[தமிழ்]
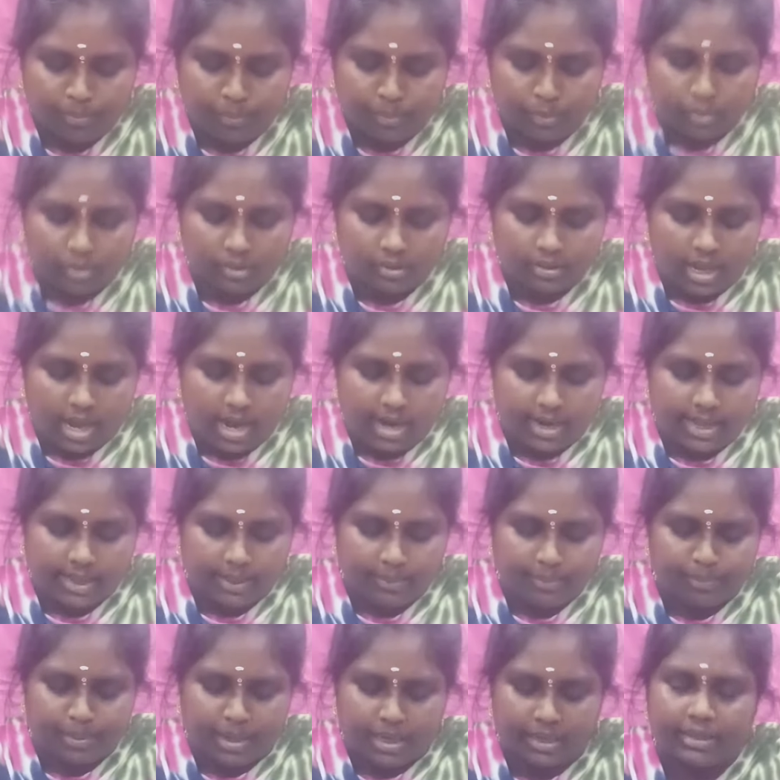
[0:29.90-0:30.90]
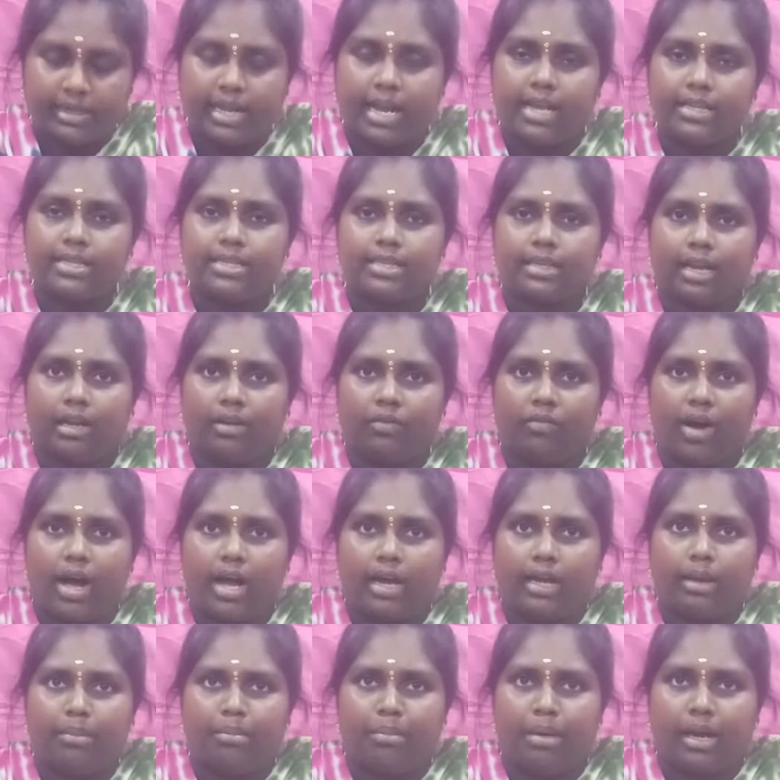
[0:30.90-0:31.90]
புத்தாடை பட்டாசுகள்
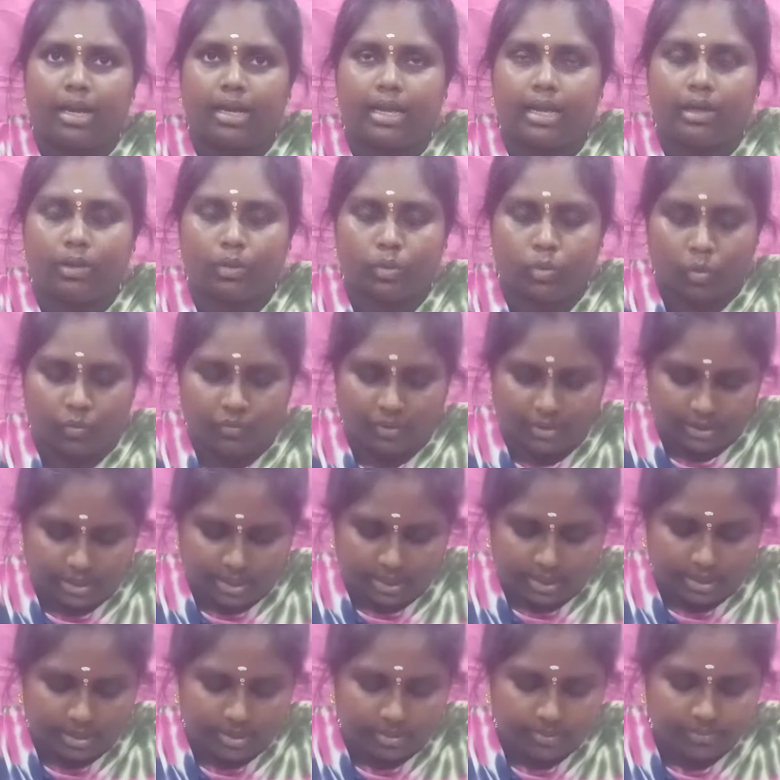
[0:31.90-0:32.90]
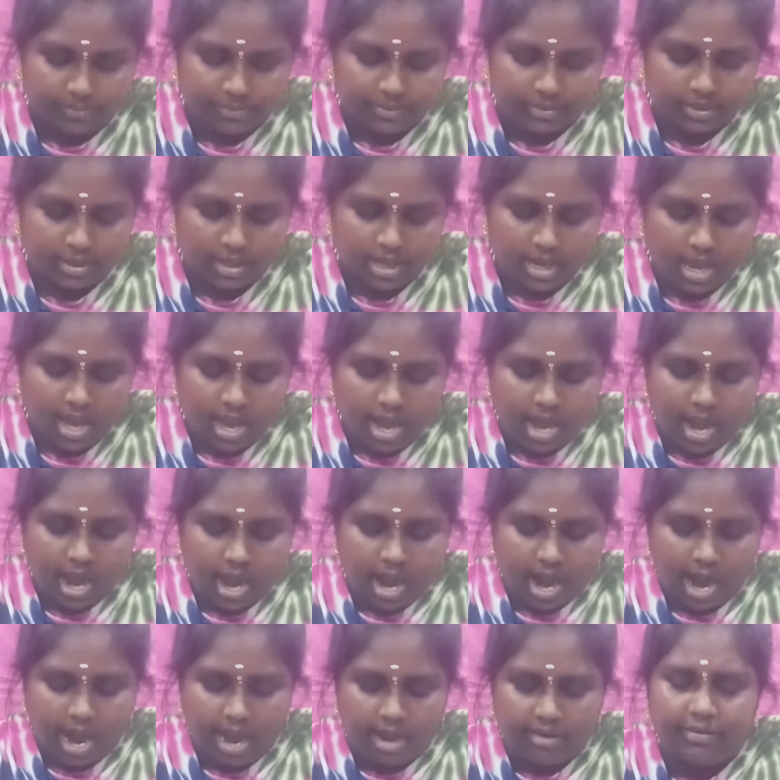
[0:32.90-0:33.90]
வாங்க மக்கள் குவிந்தனர்
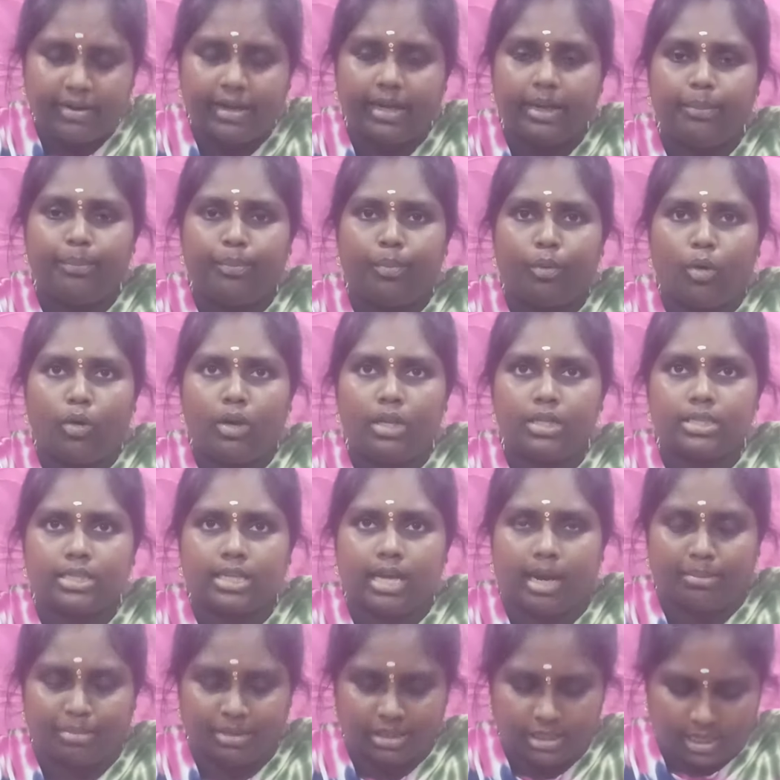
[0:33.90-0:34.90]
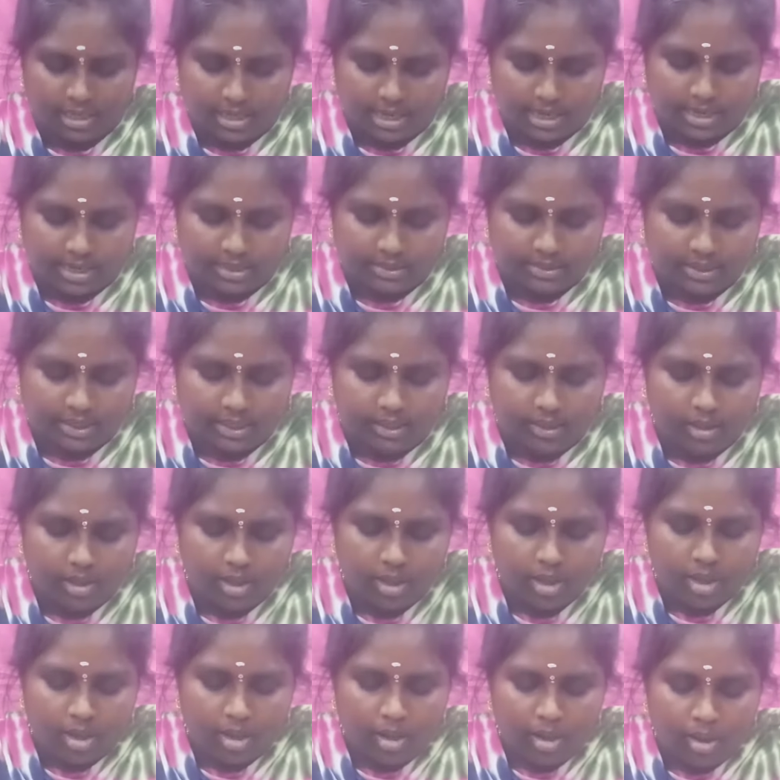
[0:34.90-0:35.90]
ஆவடி போலீஸ் கமிஷனகரத்தில்
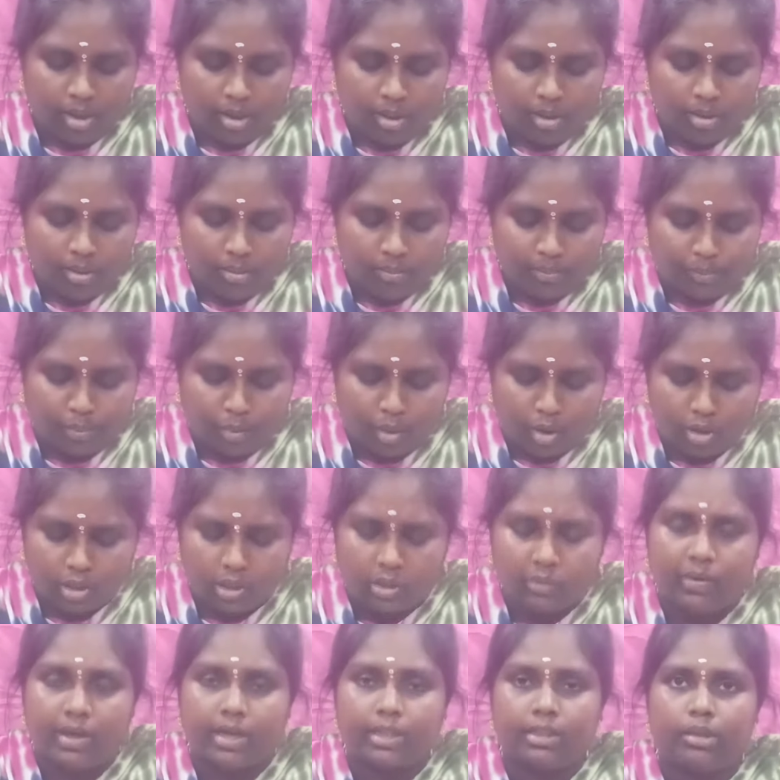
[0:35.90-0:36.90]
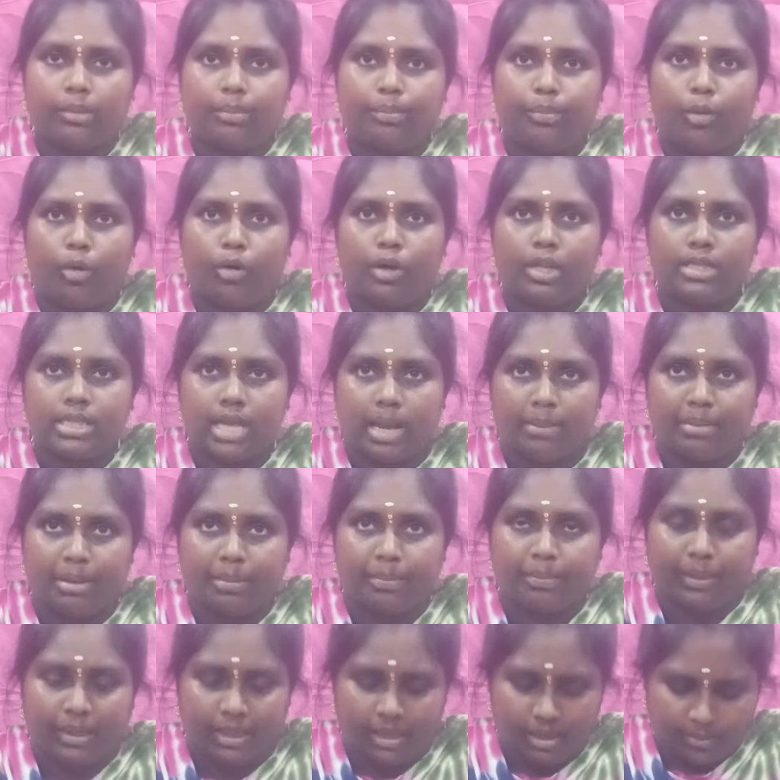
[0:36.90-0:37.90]
போக்குவரத்து போலீஸ்
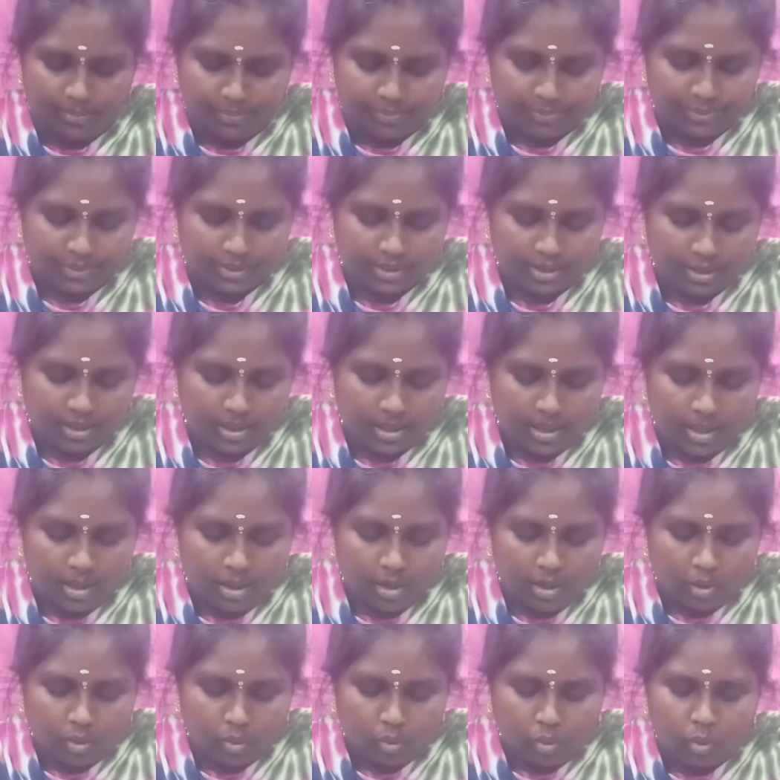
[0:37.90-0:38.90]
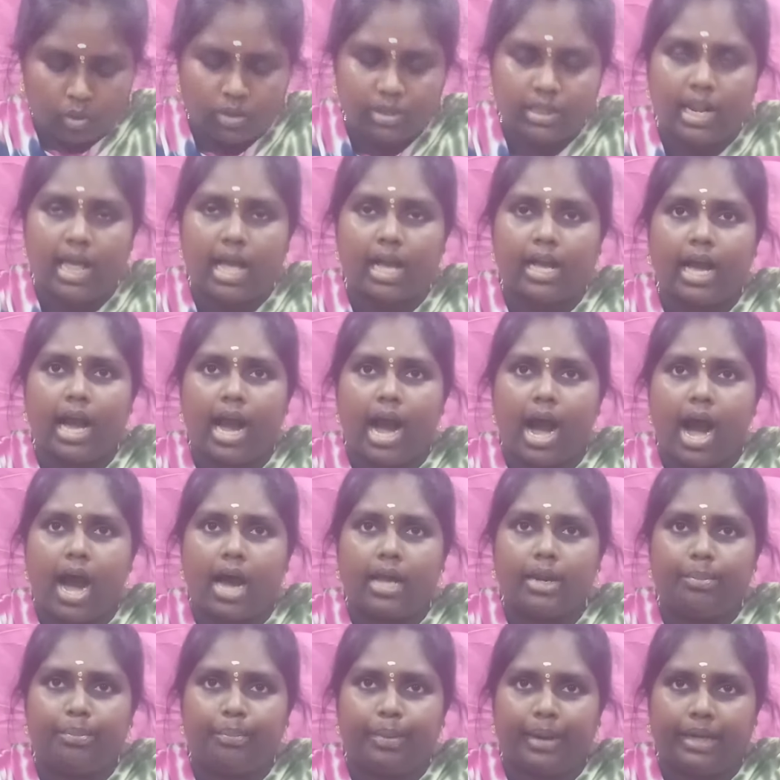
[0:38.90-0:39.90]
அமைப்பில் கூடுதலாக
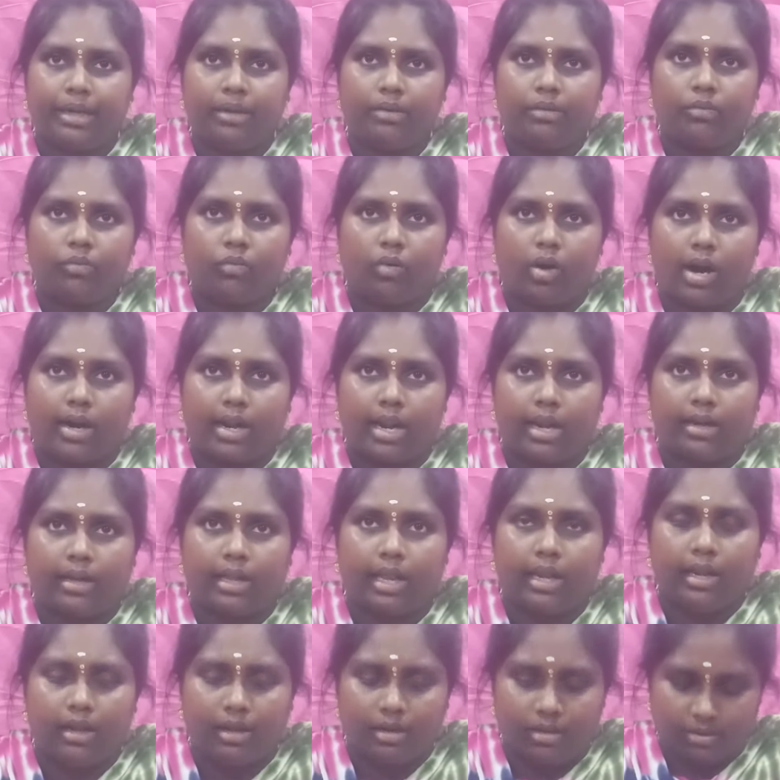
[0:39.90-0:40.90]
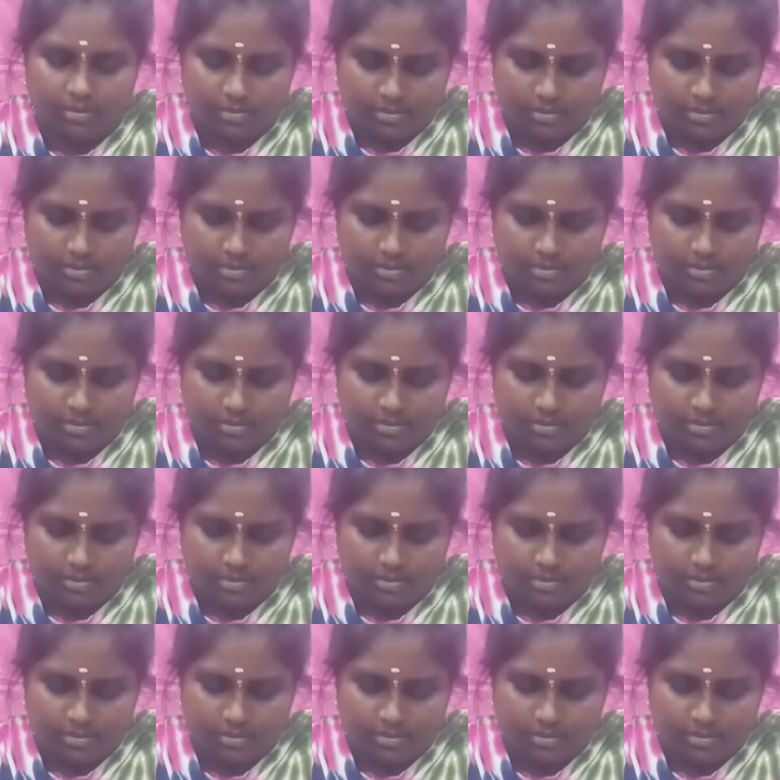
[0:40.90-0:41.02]
ஆறு பெண் வார்டன்கள்